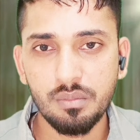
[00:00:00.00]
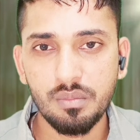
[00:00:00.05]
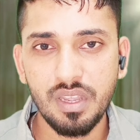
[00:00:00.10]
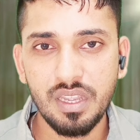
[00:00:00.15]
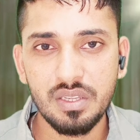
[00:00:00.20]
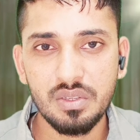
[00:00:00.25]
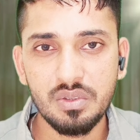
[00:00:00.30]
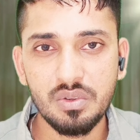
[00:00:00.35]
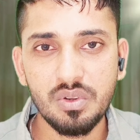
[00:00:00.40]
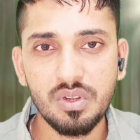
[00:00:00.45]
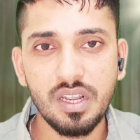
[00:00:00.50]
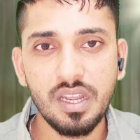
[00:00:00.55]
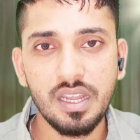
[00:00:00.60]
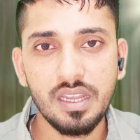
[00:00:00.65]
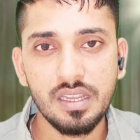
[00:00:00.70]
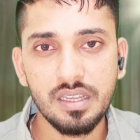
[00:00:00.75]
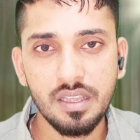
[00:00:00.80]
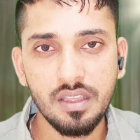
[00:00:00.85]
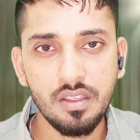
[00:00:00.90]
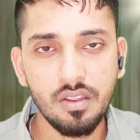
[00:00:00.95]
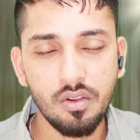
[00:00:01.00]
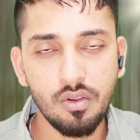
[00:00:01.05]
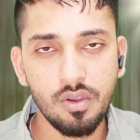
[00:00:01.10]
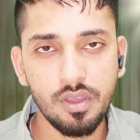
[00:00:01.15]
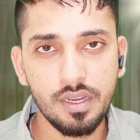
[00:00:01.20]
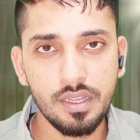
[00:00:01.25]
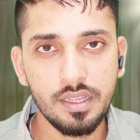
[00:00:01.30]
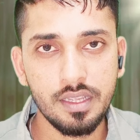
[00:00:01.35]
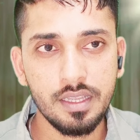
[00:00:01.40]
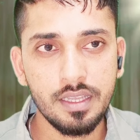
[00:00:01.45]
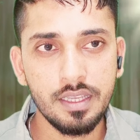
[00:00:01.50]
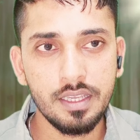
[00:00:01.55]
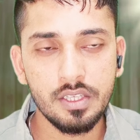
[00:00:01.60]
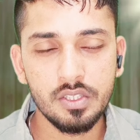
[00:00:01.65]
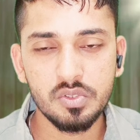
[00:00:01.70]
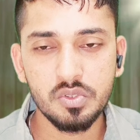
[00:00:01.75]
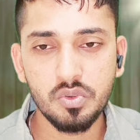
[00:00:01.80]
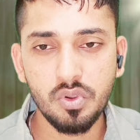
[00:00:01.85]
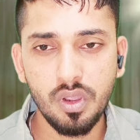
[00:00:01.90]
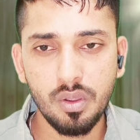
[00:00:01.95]
कमाई होगा और
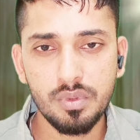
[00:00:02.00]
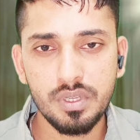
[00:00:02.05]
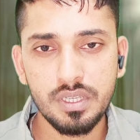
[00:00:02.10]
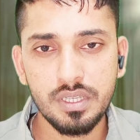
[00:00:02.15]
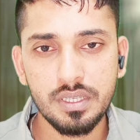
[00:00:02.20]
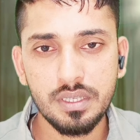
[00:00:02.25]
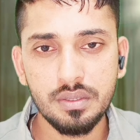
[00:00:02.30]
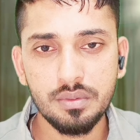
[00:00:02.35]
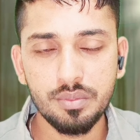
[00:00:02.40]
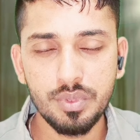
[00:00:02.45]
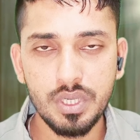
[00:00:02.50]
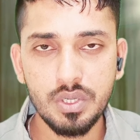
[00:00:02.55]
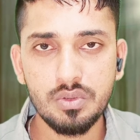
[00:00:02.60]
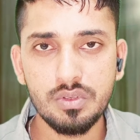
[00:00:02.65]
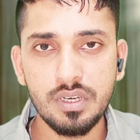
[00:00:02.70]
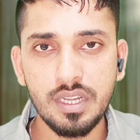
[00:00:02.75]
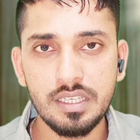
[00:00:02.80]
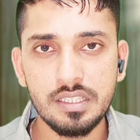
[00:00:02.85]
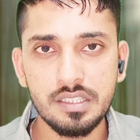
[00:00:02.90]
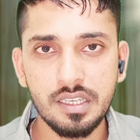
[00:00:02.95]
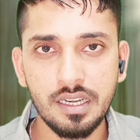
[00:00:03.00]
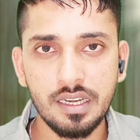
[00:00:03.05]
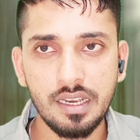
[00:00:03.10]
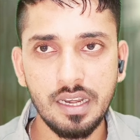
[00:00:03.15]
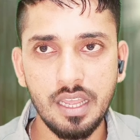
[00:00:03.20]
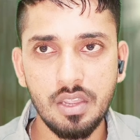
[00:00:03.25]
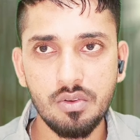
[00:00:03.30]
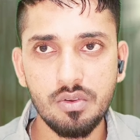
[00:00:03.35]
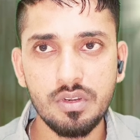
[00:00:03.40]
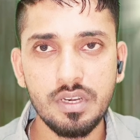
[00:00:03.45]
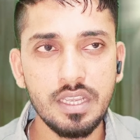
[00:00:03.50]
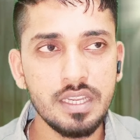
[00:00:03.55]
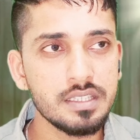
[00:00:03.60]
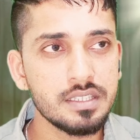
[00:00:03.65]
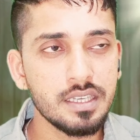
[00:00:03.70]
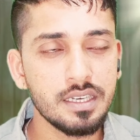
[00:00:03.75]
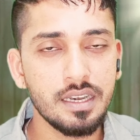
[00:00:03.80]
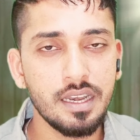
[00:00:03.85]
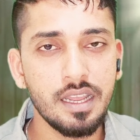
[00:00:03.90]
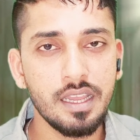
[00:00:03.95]
जो अभी व्यू नहीं चल रहा है वो नहीं
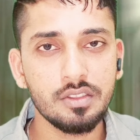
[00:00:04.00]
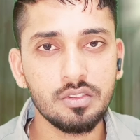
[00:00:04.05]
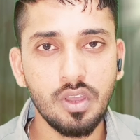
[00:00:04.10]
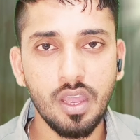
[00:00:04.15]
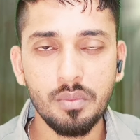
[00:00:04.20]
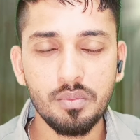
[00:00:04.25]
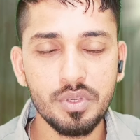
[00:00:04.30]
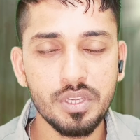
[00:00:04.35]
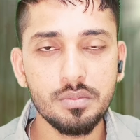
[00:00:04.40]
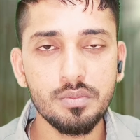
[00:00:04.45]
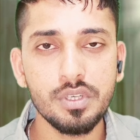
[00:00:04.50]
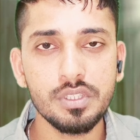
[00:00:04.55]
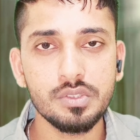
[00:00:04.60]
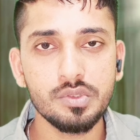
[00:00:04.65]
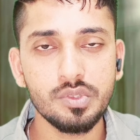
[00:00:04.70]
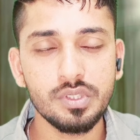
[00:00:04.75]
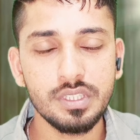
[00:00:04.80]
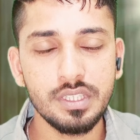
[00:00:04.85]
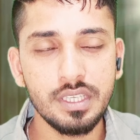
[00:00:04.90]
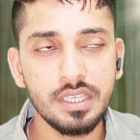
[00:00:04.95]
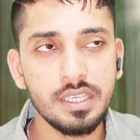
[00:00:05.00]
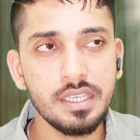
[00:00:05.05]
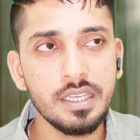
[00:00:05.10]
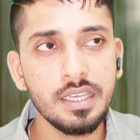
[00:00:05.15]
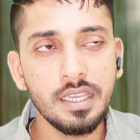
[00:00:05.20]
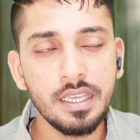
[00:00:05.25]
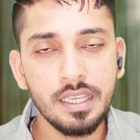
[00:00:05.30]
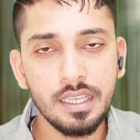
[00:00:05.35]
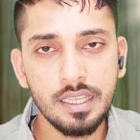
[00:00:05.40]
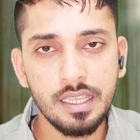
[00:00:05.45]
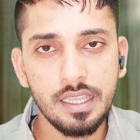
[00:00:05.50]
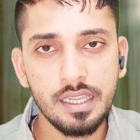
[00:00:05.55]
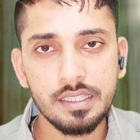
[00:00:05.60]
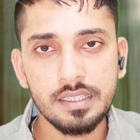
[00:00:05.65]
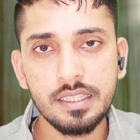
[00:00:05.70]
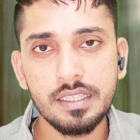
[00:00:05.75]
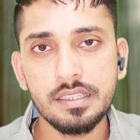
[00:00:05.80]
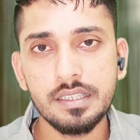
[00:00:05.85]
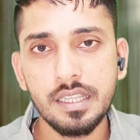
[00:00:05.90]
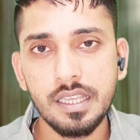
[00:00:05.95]
चल रहा है तो आप ये मत सोचिए
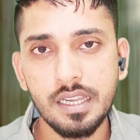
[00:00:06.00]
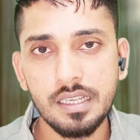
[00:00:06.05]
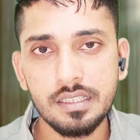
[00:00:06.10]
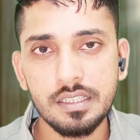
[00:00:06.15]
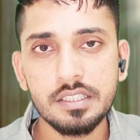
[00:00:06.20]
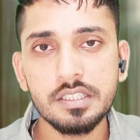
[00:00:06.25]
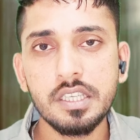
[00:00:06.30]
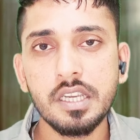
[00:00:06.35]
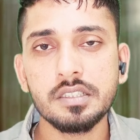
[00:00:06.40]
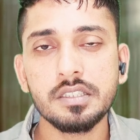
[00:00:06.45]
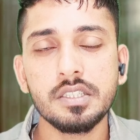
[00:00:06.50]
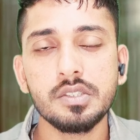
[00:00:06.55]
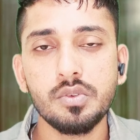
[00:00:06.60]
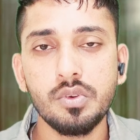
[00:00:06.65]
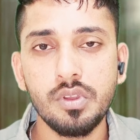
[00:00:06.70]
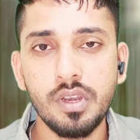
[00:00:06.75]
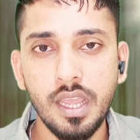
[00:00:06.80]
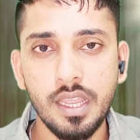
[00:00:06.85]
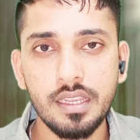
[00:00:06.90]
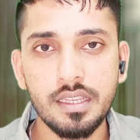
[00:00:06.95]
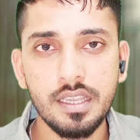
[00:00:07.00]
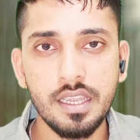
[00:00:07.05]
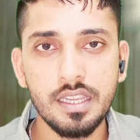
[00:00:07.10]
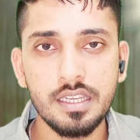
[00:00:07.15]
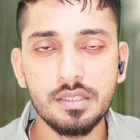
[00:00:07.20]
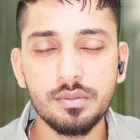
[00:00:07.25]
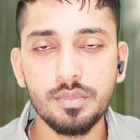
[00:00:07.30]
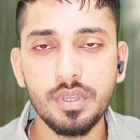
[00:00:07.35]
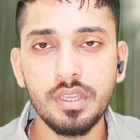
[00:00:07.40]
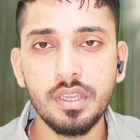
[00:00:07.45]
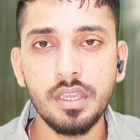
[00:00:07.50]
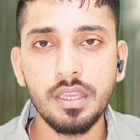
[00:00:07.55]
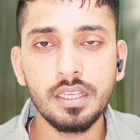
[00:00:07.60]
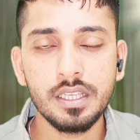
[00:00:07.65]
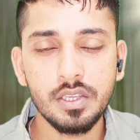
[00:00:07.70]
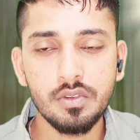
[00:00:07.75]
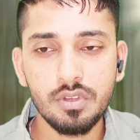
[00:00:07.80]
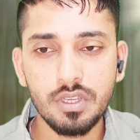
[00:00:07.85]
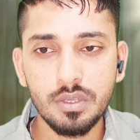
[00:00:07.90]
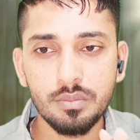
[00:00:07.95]
एक दिन तो एक दिन सक्सेस होना ही है इसमें
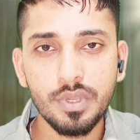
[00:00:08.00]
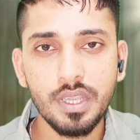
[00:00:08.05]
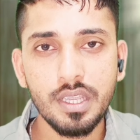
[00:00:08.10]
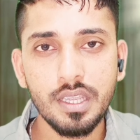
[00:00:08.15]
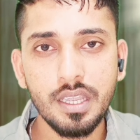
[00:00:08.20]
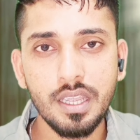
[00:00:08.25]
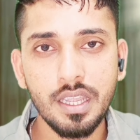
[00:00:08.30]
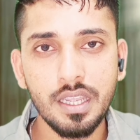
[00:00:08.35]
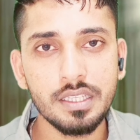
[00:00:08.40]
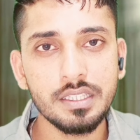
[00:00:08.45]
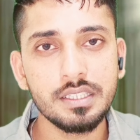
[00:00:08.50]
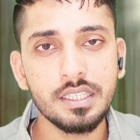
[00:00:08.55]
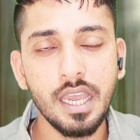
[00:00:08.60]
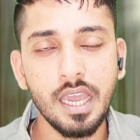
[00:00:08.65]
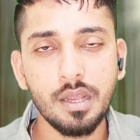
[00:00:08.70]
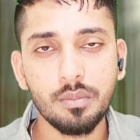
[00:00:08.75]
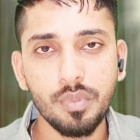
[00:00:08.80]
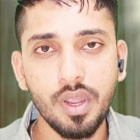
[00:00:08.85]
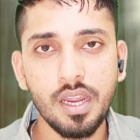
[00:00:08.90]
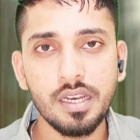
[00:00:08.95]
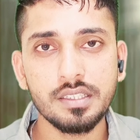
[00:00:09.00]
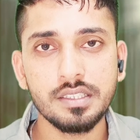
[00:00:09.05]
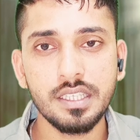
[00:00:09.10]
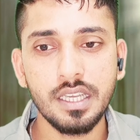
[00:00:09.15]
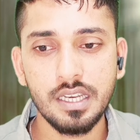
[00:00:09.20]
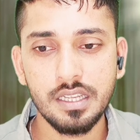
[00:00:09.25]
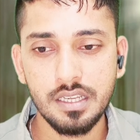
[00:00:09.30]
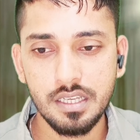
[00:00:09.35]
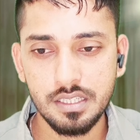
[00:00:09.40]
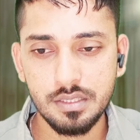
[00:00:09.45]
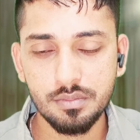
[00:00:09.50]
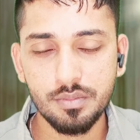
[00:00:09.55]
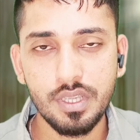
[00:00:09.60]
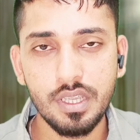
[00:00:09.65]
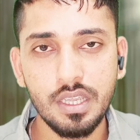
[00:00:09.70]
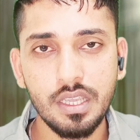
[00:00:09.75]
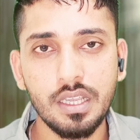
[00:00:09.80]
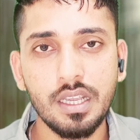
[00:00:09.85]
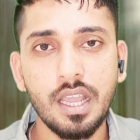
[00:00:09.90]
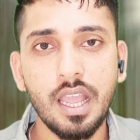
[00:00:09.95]
क्योंकि मैं चार पाँच साल
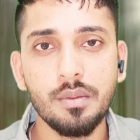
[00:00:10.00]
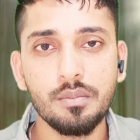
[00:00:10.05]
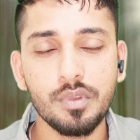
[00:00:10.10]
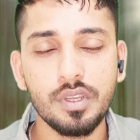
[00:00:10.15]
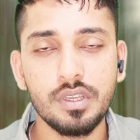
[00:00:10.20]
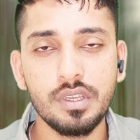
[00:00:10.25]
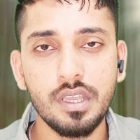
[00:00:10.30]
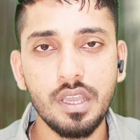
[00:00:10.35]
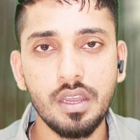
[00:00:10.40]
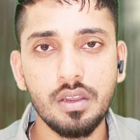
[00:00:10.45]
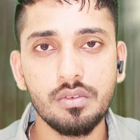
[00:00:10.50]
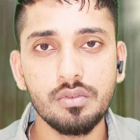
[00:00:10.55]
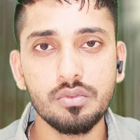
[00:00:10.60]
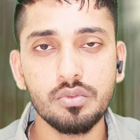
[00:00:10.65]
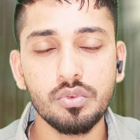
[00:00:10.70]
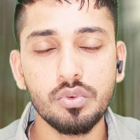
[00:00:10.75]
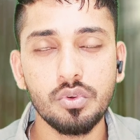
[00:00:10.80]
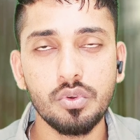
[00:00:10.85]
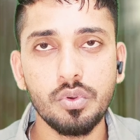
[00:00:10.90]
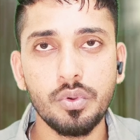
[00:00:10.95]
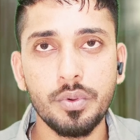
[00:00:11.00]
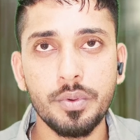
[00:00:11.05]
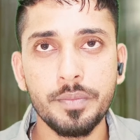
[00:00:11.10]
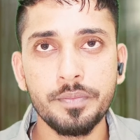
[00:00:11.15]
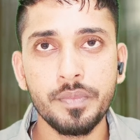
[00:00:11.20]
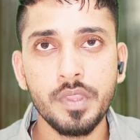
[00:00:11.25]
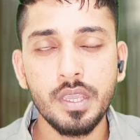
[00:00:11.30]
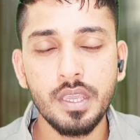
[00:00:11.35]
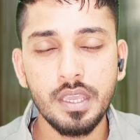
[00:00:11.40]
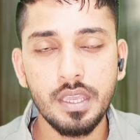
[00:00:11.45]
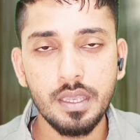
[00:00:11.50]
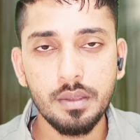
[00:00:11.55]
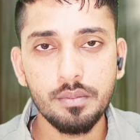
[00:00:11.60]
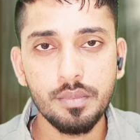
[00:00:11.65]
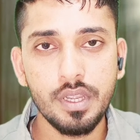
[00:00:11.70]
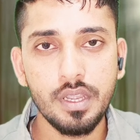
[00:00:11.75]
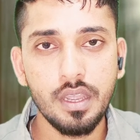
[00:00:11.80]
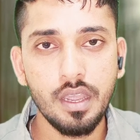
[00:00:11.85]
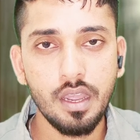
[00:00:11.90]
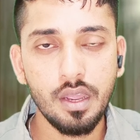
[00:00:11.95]
इसमें काम किया हो तो ये
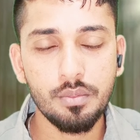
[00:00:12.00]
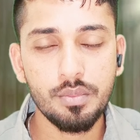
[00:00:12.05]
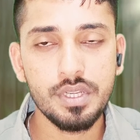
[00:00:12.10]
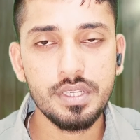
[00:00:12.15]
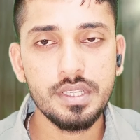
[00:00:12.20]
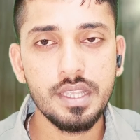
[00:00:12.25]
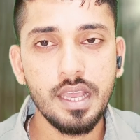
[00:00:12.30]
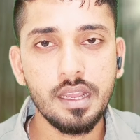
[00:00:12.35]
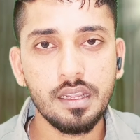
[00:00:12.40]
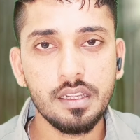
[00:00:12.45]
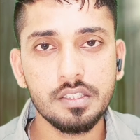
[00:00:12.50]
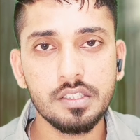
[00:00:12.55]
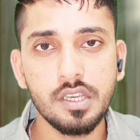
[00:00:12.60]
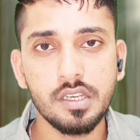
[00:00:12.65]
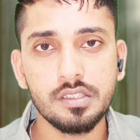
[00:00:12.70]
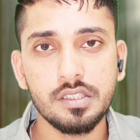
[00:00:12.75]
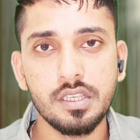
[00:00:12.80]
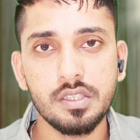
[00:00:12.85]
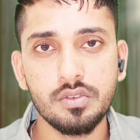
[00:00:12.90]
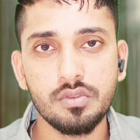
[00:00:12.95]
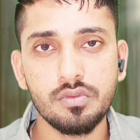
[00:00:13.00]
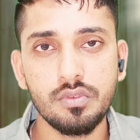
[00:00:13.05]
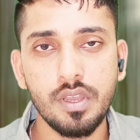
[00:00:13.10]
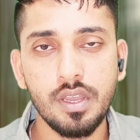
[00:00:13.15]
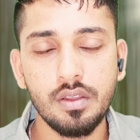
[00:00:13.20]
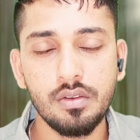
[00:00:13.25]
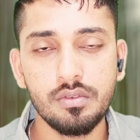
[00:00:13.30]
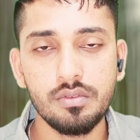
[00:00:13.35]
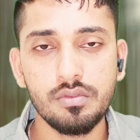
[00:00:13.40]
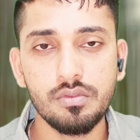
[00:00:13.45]
मैं अभी जाके सक्सेस हुआ